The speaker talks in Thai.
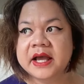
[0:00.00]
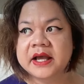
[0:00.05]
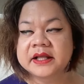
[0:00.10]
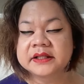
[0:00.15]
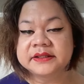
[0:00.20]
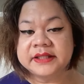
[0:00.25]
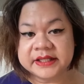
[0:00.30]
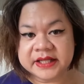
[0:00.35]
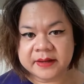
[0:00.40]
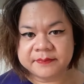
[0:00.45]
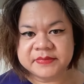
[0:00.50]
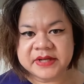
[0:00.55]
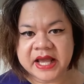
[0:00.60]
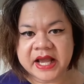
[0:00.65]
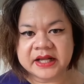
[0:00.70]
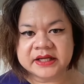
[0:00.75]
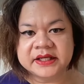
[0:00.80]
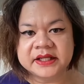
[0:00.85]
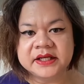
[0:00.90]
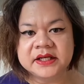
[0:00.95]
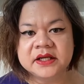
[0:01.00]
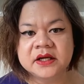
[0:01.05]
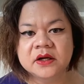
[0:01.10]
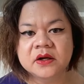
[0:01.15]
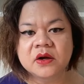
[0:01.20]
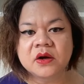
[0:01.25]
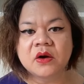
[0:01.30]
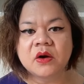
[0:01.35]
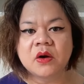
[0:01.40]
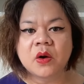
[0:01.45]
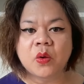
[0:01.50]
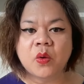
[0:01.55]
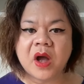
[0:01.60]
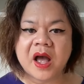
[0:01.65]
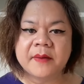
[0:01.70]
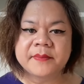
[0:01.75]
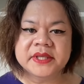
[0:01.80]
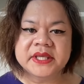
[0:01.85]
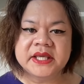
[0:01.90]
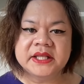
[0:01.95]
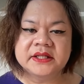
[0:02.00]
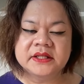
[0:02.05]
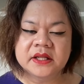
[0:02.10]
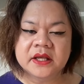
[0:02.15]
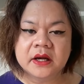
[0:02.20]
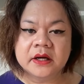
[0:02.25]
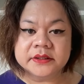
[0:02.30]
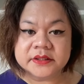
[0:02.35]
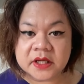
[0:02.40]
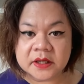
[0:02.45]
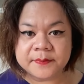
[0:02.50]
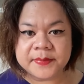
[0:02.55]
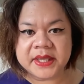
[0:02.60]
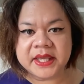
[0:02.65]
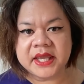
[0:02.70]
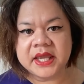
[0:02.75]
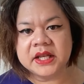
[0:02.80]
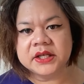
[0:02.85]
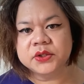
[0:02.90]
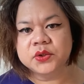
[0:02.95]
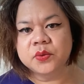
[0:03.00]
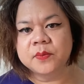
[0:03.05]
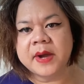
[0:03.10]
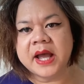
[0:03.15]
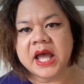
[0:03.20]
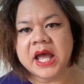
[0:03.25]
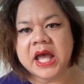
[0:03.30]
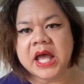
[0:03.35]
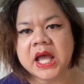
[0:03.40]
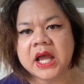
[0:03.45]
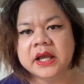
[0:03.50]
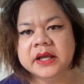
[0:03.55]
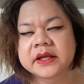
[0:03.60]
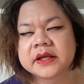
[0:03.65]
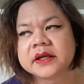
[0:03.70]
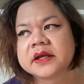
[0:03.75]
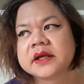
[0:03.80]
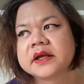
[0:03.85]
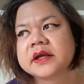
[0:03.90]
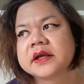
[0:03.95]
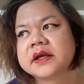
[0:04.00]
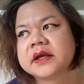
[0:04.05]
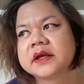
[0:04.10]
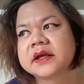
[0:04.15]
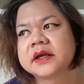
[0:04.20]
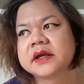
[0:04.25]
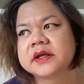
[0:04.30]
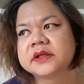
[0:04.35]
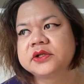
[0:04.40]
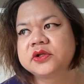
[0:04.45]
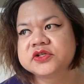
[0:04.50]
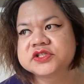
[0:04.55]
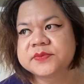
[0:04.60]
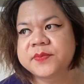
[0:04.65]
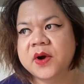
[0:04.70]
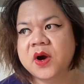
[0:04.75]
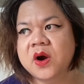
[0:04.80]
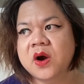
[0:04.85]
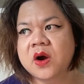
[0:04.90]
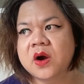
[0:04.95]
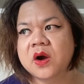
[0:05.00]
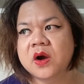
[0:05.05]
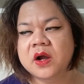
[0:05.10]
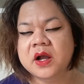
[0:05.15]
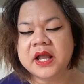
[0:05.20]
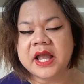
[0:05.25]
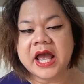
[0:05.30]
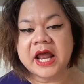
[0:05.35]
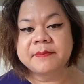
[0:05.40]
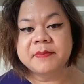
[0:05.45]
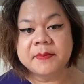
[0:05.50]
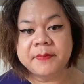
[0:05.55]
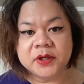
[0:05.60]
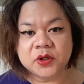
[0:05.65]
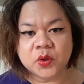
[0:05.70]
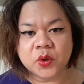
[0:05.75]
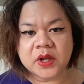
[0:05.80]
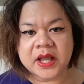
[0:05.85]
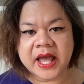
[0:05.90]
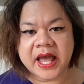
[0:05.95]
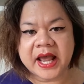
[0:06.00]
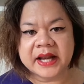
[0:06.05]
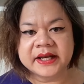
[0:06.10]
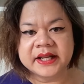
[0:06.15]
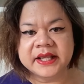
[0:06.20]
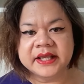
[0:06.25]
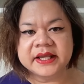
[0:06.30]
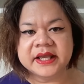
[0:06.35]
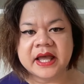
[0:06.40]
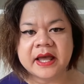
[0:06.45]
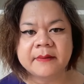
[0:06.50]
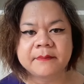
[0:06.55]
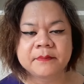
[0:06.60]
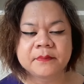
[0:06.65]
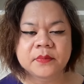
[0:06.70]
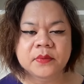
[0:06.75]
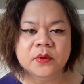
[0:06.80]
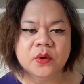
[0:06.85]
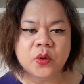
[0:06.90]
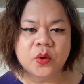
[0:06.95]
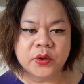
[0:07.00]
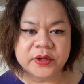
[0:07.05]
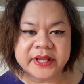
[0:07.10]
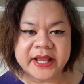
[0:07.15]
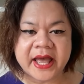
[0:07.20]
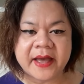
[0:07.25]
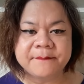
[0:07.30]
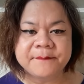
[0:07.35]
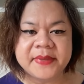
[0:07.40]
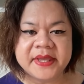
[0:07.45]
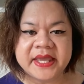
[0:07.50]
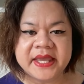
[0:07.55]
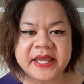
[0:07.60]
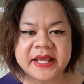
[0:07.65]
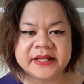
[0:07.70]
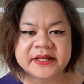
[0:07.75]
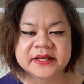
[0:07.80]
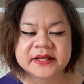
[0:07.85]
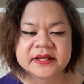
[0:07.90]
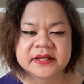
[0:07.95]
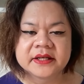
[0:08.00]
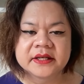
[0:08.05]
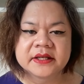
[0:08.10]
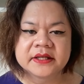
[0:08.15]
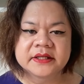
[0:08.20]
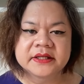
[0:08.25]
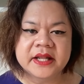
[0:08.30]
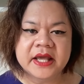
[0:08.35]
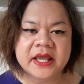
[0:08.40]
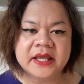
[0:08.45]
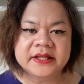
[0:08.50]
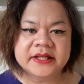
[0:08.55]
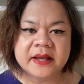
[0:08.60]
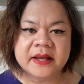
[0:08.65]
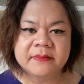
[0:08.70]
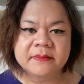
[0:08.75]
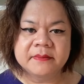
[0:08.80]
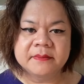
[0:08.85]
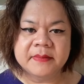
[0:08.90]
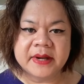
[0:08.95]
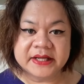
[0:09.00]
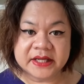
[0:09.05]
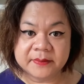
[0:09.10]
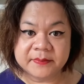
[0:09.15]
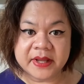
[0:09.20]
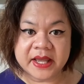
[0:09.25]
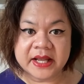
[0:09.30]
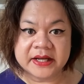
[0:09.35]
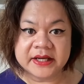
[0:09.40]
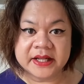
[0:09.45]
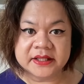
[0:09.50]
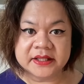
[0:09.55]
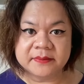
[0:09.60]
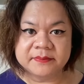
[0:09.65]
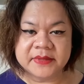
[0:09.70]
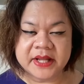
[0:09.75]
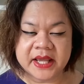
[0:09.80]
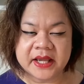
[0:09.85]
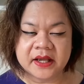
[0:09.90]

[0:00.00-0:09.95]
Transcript: งติดกับดักในเรื่องของความคิดเรื่องเพศอยู่มากโดยเฉพาะการไม่เปิดโอกาสให้กับคนข้ามเพศได้ทำงานในตำแหน่